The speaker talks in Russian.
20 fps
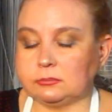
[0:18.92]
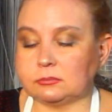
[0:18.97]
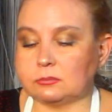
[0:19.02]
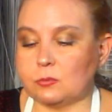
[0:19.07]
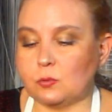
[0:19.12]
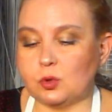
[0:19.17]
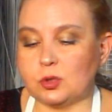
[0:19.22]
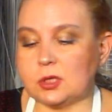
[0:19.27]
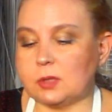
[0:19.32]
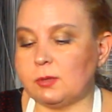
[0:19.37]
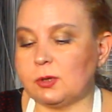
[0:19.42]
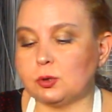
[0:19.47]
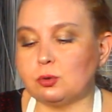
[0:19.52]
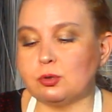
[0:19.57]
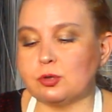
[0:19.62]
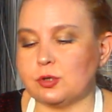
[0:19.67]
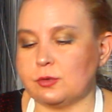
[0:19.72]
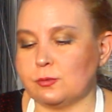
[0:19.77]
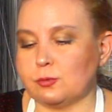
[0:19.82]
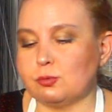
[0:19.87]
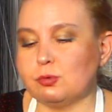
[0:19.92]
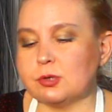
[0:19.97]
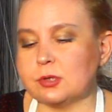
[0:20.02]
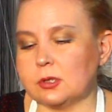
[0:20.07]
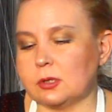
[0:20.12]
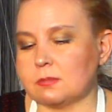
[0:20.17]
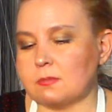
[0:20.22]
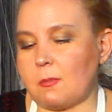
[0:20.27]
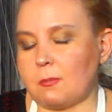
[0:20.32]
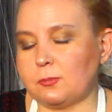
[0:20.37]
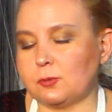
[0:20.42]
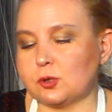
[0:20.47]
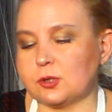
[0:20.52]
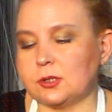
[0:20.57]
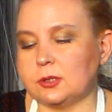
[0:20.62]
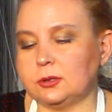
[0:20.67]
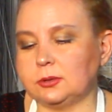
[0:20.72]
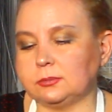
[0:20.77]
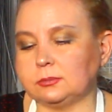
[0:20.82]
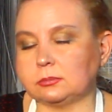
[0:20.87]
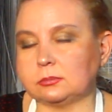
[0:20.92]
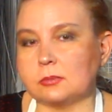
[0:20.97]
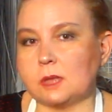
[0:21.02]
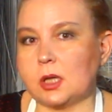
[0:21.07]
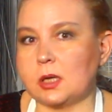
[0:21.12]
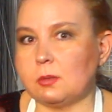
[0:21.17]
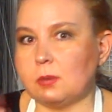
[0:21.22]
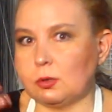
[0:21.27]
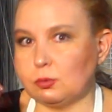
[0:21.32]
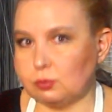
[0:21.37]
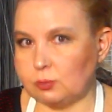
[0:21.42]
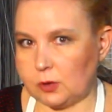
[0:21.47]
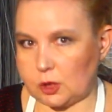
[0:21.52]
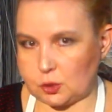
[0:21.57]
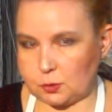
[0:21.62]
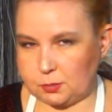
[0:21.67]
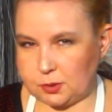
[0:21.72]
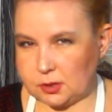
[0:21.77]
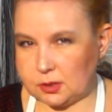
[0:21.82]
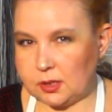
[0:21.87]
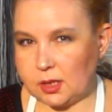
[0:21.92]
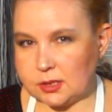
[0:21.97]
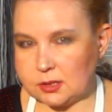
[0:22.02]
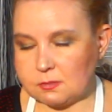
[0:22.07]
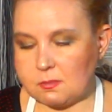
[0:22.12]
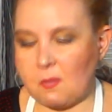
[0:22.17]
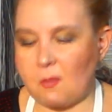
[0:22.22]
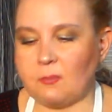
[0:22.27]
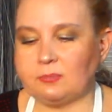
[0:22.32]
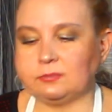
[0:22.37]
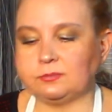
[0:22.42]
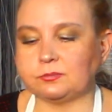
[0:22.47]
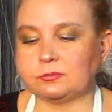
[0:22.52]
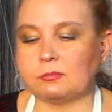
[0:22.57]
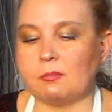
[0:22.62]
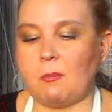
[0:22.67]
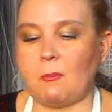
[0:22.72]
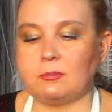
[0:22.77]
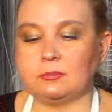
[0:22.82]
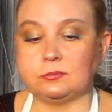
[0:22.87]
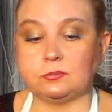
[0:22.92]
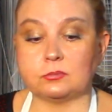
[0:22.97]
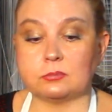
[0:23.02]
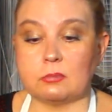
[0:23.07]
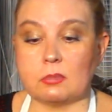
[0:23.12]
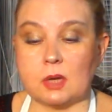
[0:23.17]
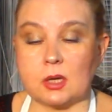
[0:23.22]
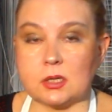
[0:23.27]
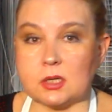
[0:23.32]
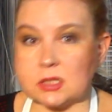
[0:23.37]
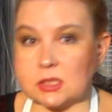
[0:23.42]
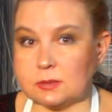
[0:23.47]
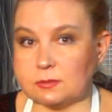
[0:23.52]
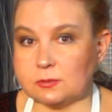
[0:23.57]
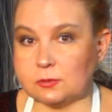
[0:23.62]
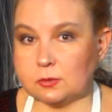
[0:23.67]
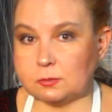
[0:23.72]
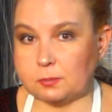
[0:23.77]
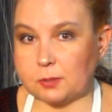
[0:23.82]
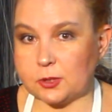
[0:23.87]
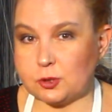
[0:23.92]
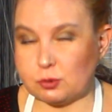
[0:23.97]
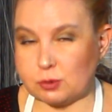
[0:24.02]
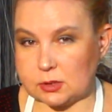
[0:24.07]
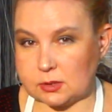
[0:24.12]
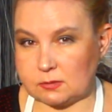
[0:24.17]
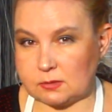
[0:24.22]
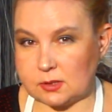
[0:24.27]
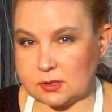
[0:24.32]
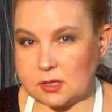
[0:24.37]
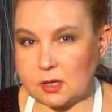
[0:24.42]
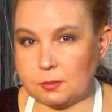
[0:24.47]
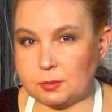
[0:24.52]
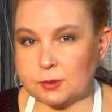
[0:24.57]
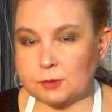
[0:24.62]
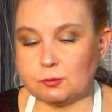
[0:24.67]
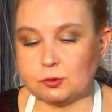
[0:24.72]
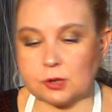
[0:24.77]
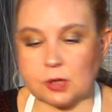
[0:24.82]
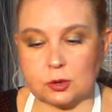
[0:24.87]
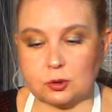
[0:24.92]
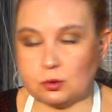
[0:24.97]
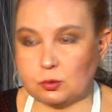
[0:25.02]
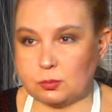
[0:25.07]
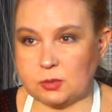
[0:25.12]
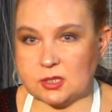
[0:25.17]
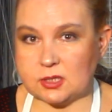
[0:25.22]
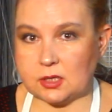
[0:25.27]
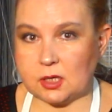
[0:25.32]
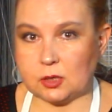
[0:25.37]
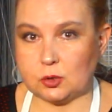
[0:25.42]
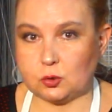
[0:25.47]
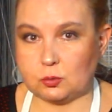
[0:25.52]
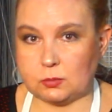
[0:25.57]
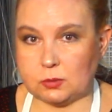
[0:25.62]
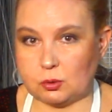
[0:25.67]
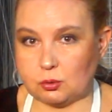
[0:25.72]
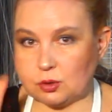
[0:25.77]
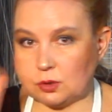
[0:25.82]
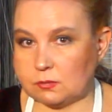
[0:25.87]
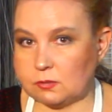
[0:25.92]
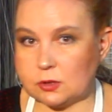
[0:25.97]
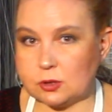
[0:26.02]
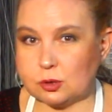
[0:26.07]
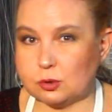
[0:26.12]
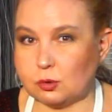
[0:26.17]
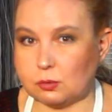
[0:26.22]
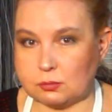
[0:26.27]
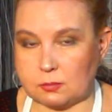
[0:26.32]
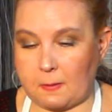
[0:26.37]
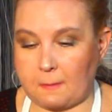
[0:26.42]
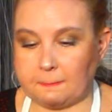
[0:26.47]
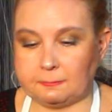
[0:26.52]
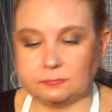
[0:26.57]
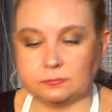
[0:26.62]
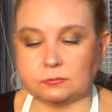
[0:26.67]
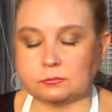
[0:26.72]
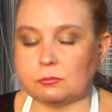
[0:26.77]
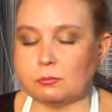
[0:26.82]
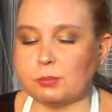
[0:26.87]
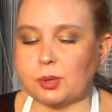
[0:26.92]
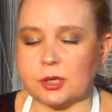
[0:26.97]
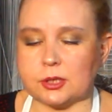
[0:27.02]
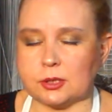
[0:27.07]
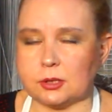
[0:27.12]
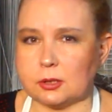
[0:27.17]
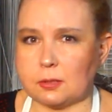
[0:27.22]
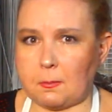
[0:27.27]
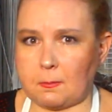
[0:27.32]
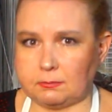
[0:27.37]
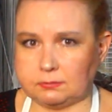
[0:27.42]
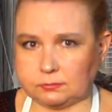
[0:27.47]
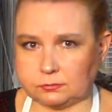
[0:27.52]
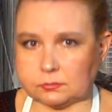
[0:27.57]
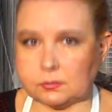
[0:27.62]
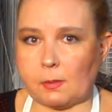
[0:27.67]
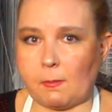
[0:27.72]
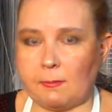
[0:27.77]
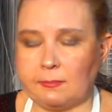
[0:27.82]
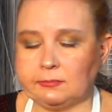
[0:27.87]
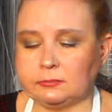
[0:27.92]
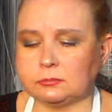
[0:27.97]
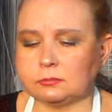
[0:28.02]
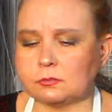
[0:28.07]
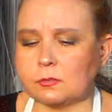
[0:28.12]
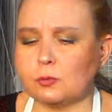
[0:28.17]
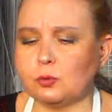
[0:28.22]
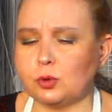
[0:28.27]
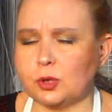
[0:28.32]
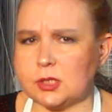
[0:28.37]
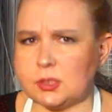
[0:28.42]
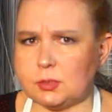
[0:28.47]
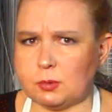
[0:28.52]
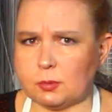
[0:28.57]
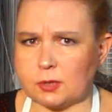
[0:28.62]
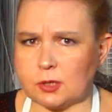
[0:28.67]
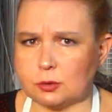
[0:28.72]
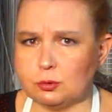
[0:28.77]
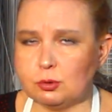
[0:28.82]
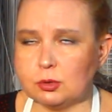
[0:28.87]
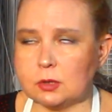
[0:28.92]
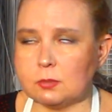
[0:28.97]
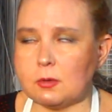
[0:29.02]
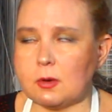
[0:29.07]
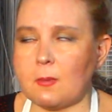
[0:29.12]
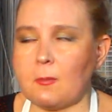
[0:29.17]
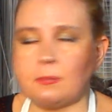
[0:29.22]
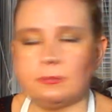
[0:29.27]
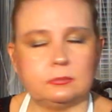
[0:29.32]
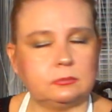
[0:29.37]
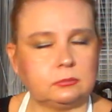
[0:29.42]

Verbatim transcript: ну это, ребят, очень вкусно, просто я не могу даже передать. А если бы вы почувствовали запах, вот который у меня стоит, у меня уже весь дом пахнет вот этими продуктами,